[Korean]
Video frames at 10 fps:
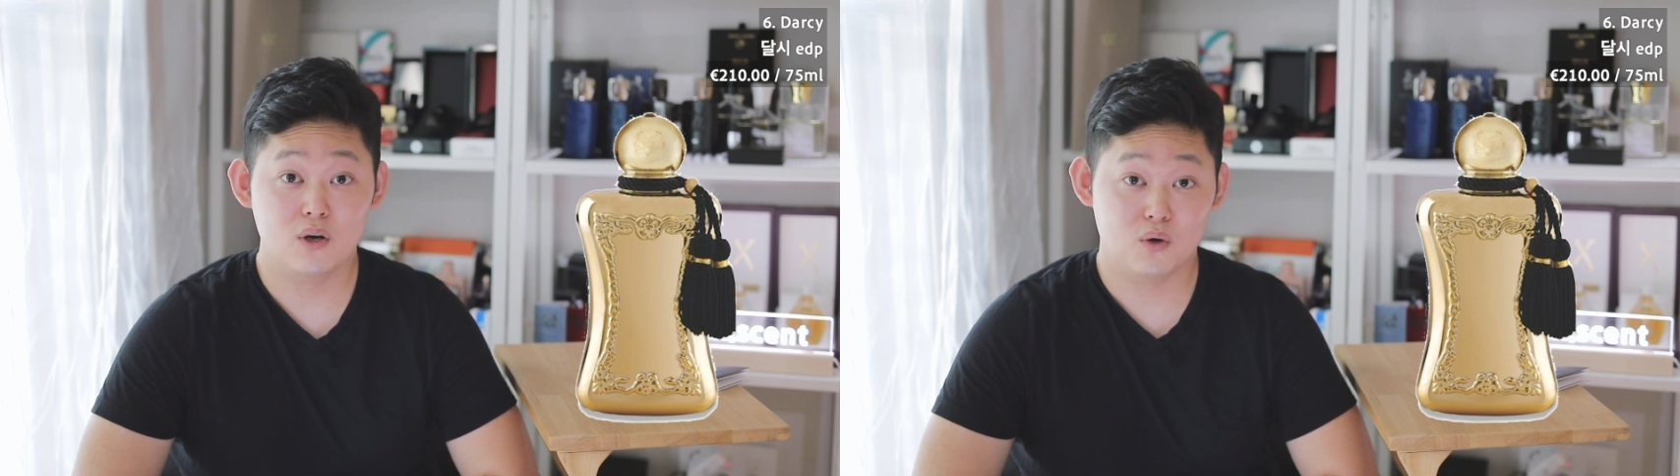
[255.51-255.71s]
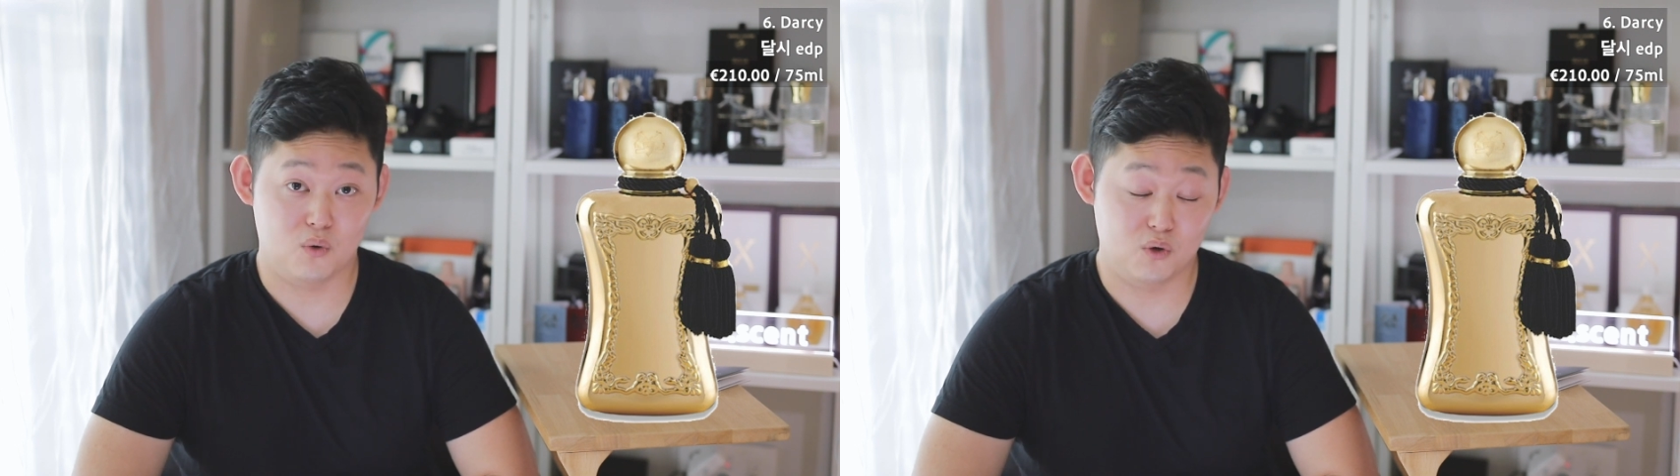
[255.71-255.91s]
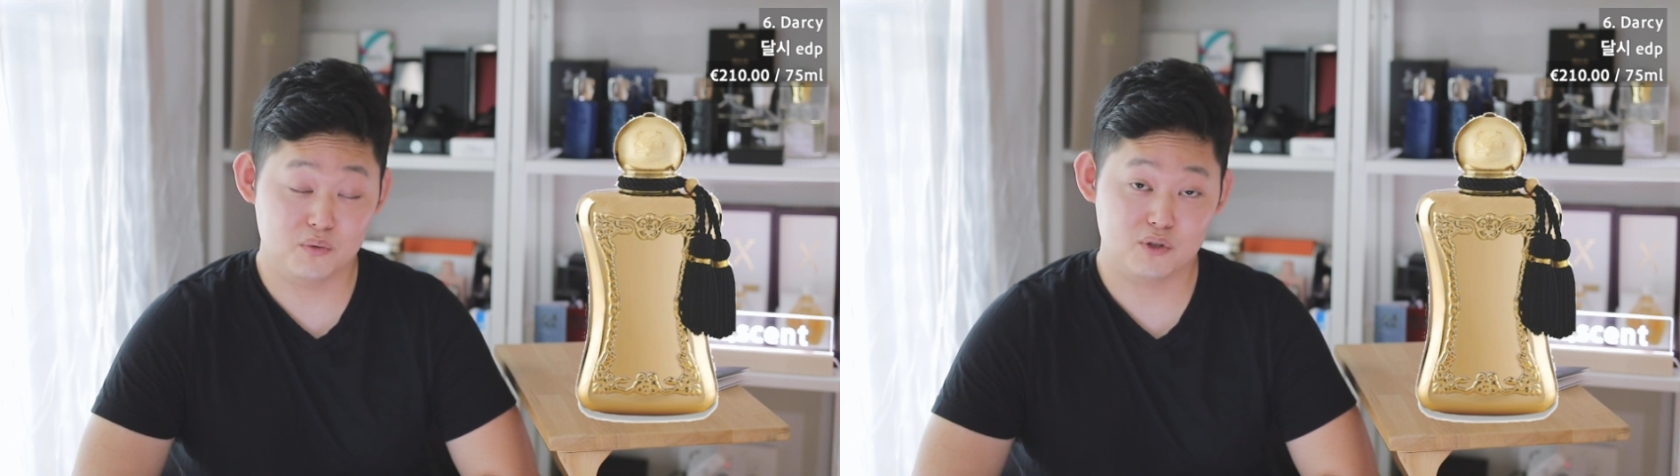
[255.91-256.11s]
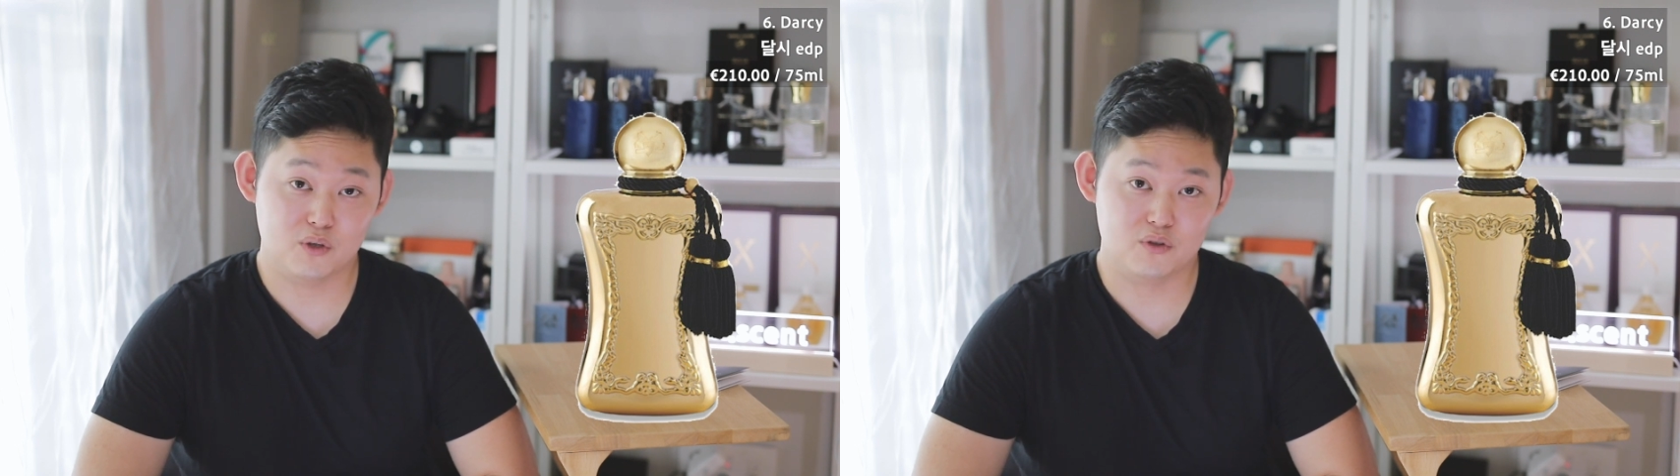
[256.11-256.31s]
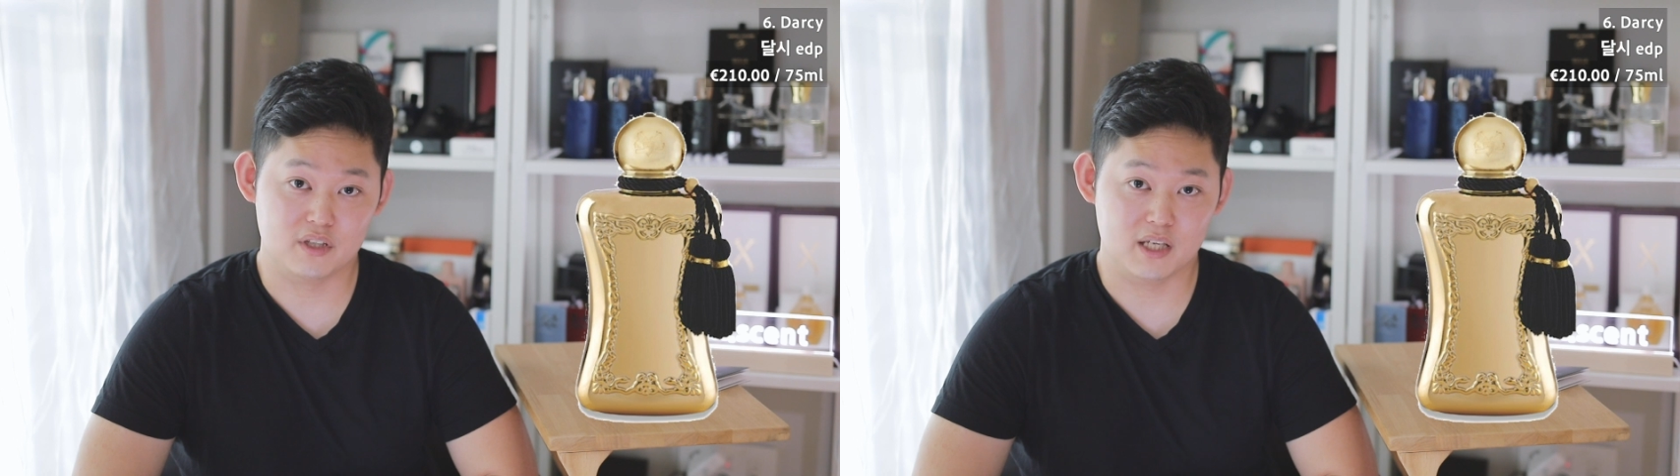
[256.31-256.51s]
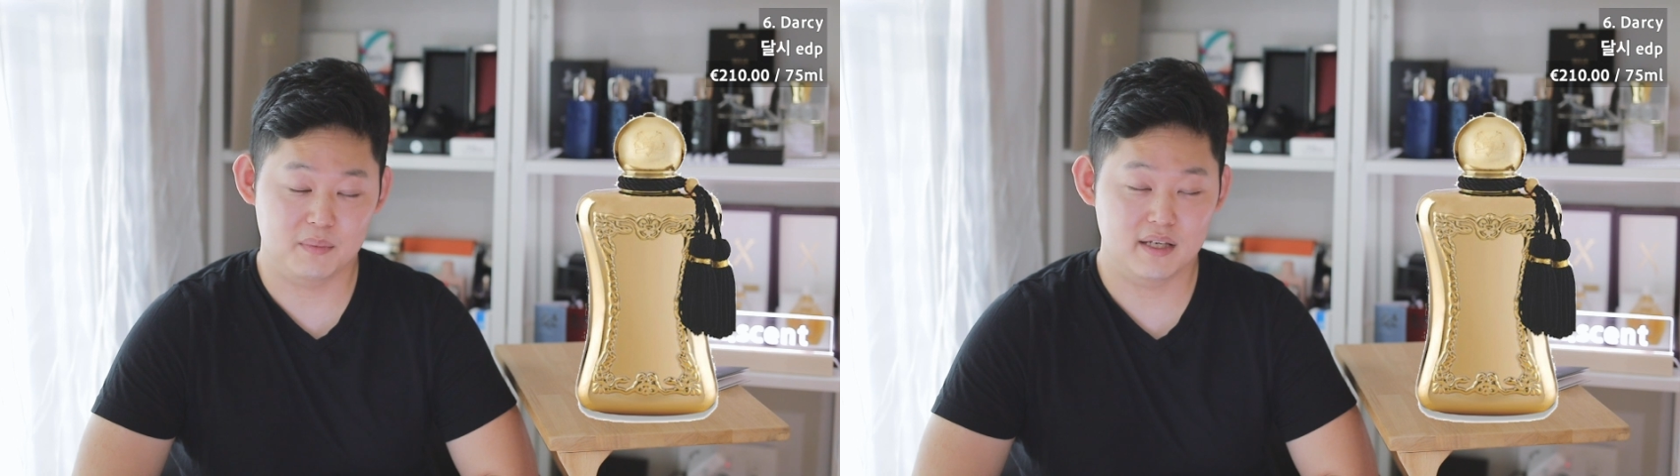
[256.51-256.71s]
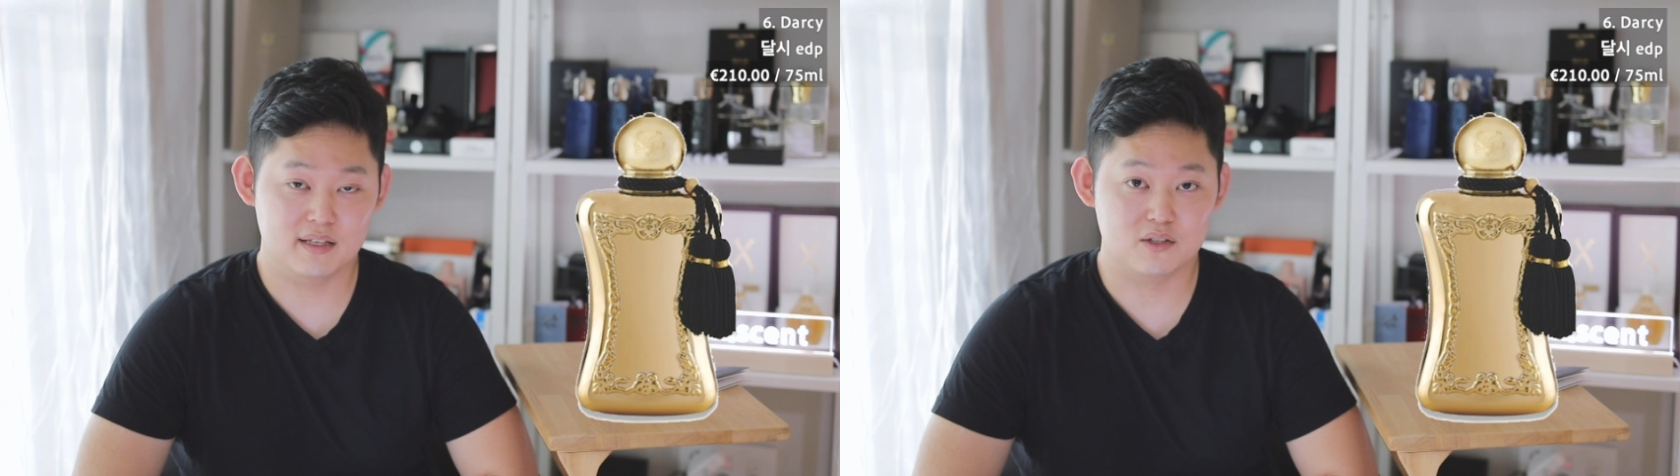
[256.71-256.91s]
고급스러운 느낌이